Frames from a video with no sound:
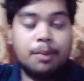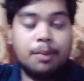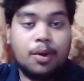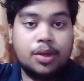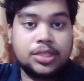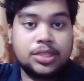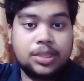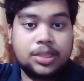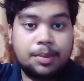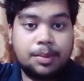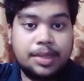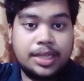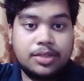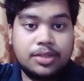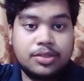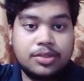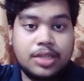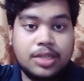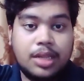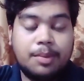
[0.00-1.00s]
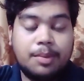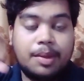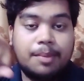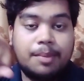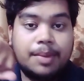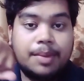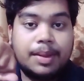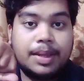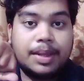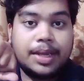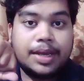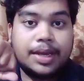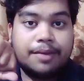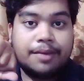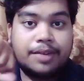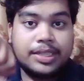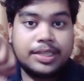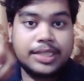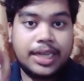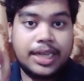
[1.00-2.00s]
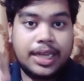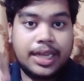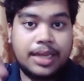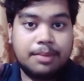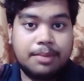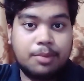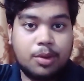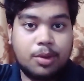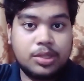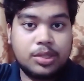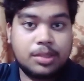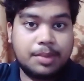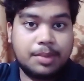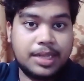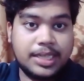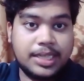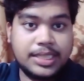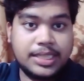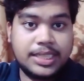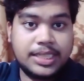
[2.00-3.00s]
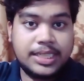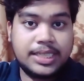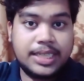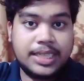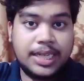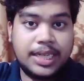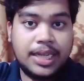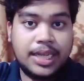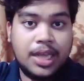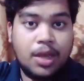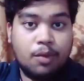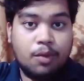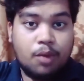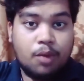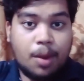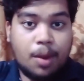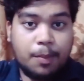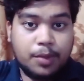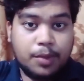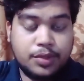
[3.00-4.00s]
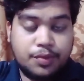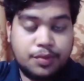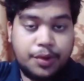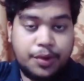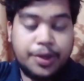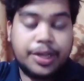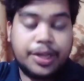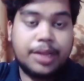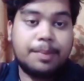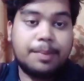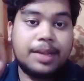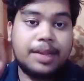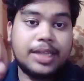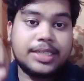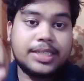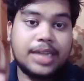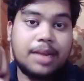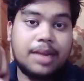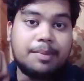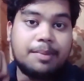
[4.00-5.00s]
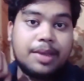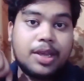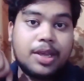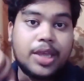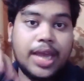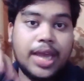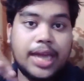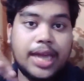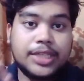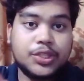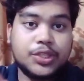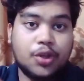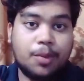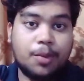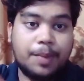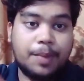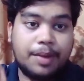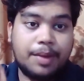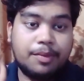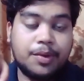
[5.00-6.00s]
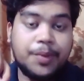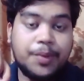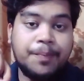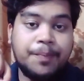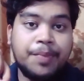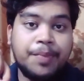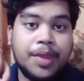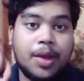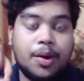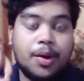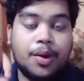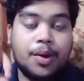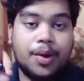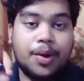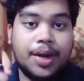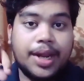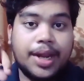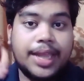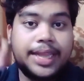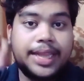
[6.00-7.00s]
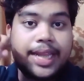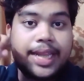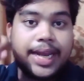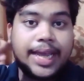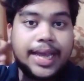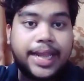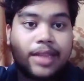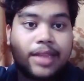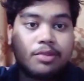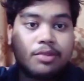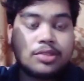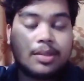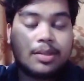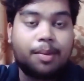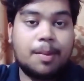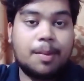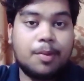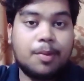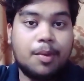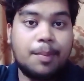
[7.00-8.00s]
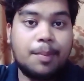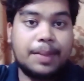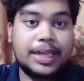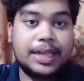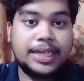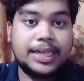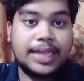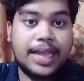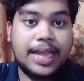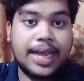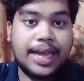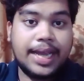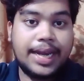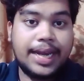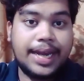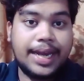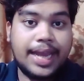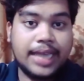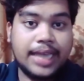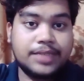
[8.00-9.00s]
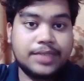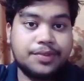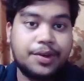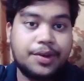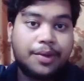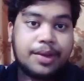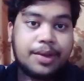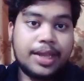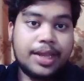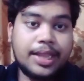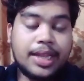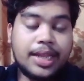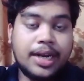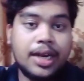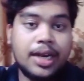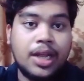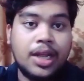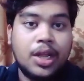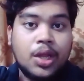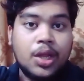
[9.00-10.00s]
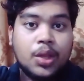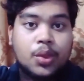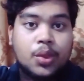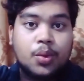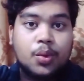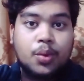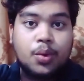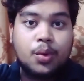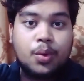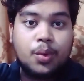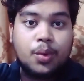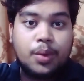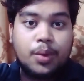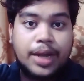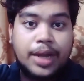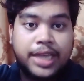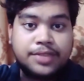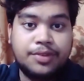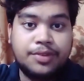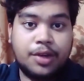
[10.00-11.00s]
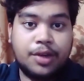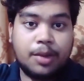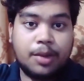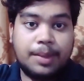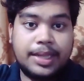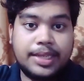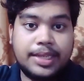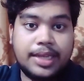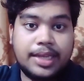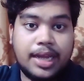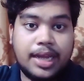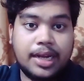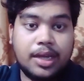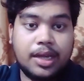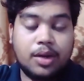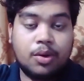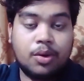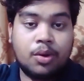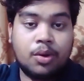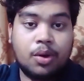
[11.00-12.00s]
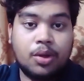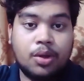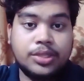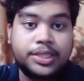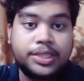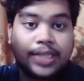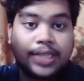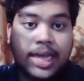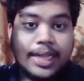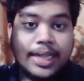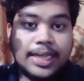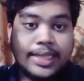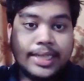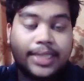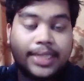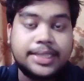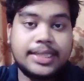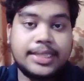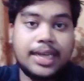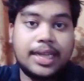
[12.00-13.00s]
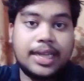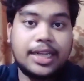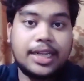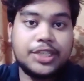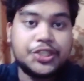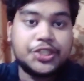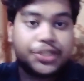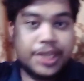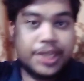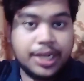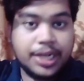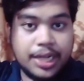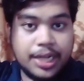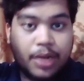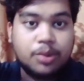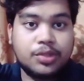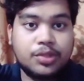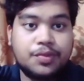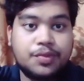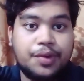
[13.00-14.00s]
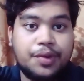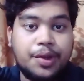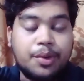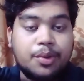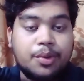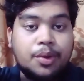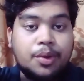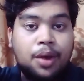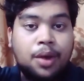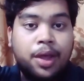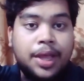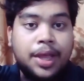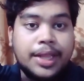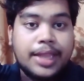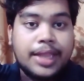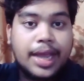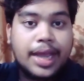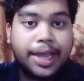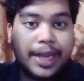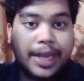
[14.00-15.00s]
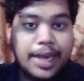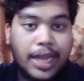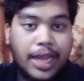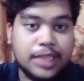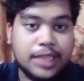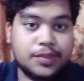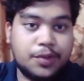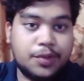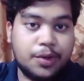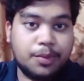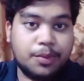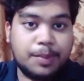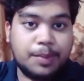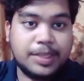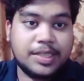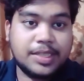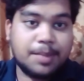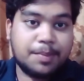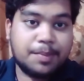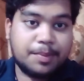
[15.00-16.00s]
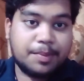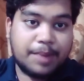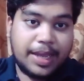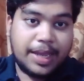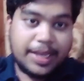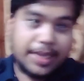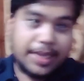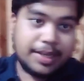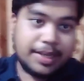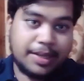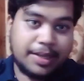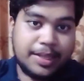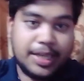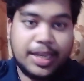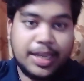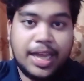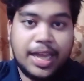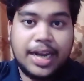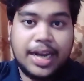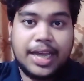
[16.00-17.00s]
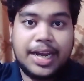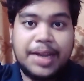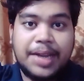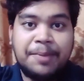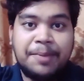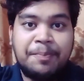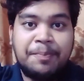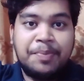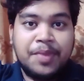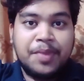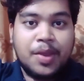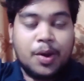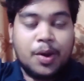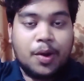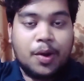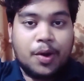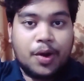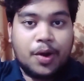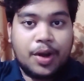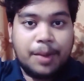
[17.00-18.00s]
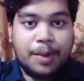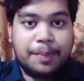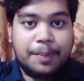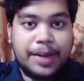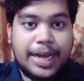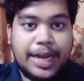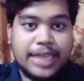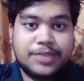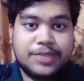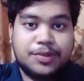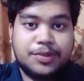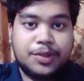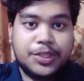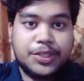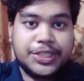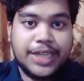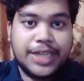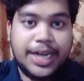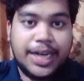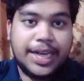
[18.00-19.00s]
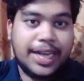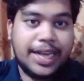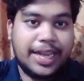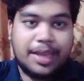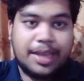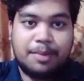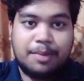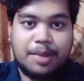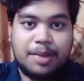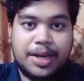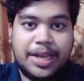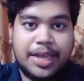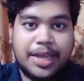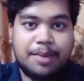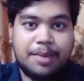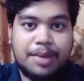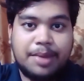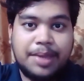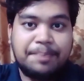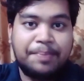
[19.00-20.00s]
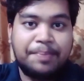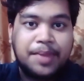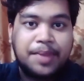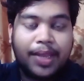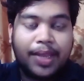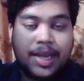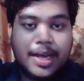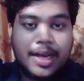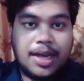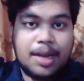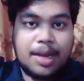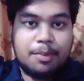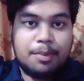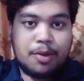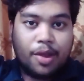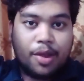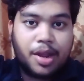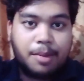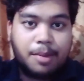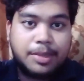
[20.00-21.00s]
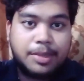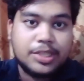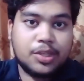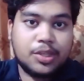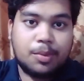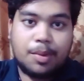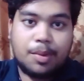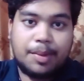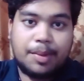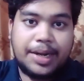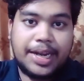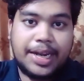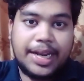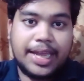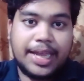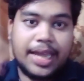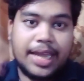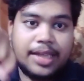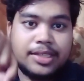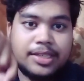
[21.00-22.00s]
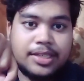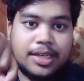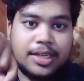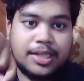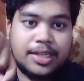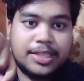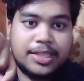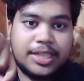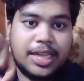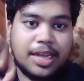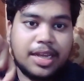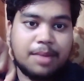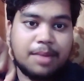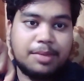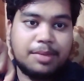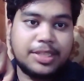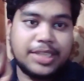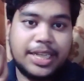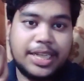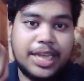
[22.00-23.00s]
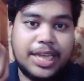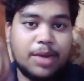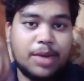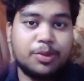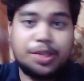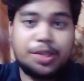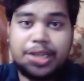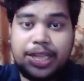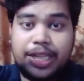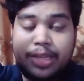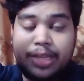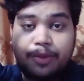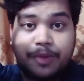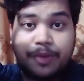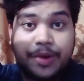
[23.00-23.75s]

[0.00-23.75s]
बहुत ज़बरदस्त उसके अंदर भी हमने कवरेज करी है बहुत ज़बरदस्त चीज़ थी वो आपको इस वीडियो के अंदर पता चला भाई क्या शॉप है वो और किधर गए थे वो सब आपको भी पता चल जाएगा नेक्स्ट वीडियो के अंदर तो नेक्स्ट वीडियो का इंतज़ार करो और ज़्यादा से ज़्यादा शेयर करो इस वीडियो को ताकि नेक्स्ट वीडियो पे सब भाई इंतज़ार करें और फिर नेक्स्ट वीडियो जल्द डलेगी भाई ठीक है भाई आप लोग कमेंट्स के ऊपर भाई डलेगी जितने कमेंट्स जल्दी आए उतनी जल्दी